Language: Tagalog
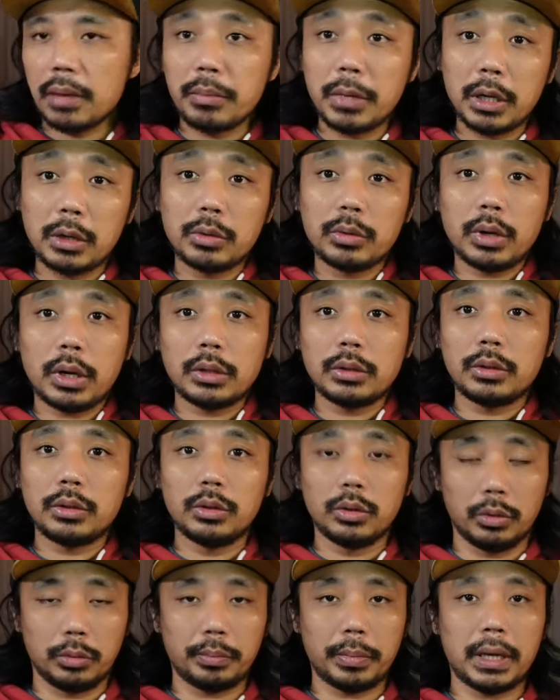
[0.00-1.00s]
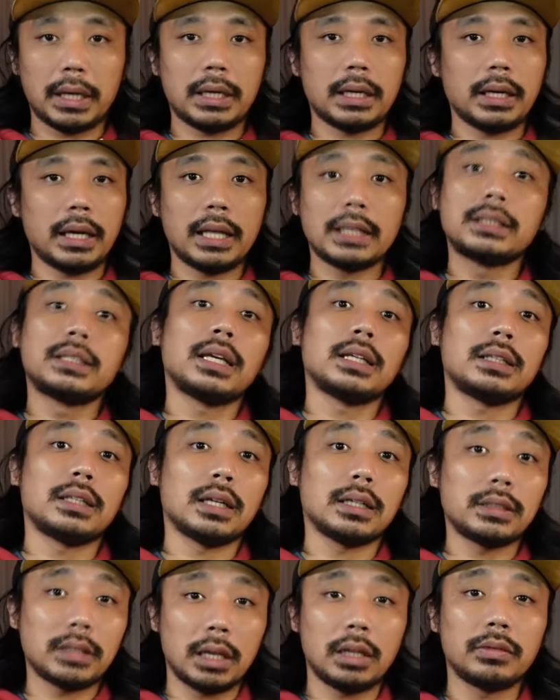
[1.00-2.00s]
ka meron kayo nung parang headset
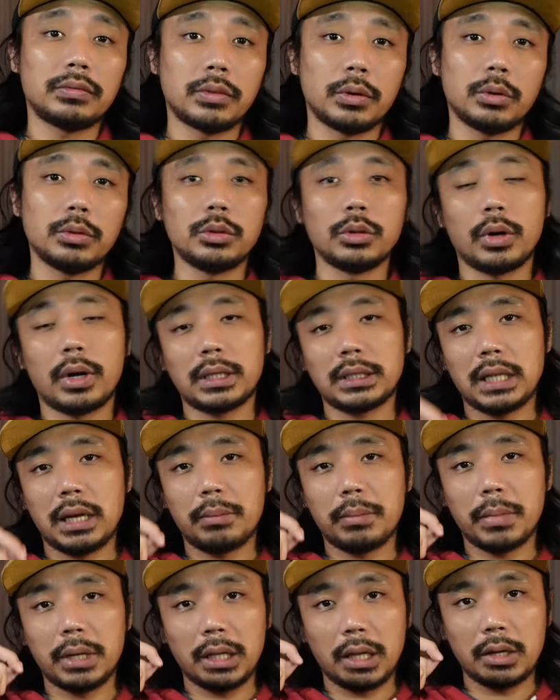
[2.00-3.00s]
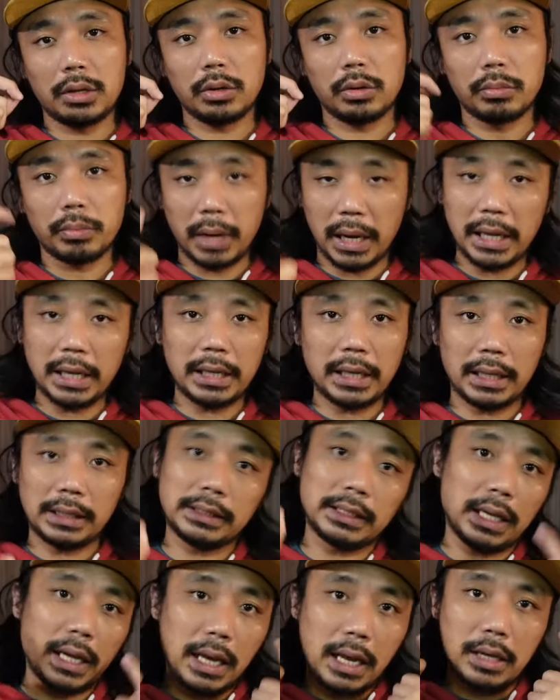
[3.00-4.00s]
ng cellphone, yung kasama na yung mic
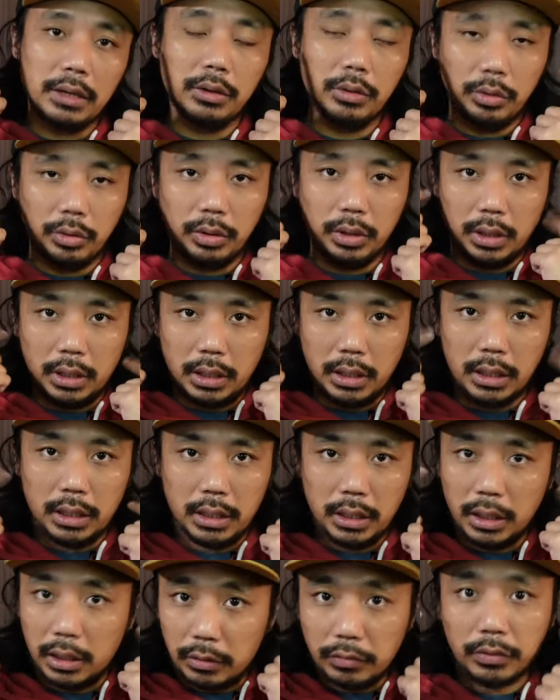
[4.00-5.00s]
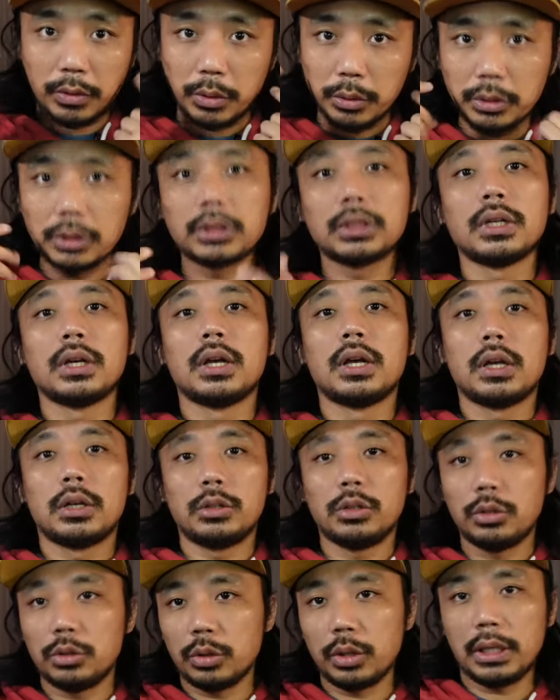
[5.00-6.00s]
at saka yung uh, earphones,
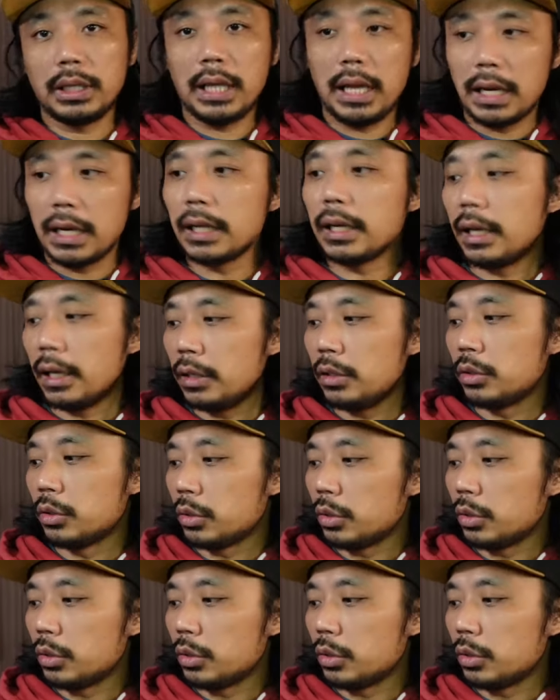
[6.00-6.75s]
yun yung ilalagay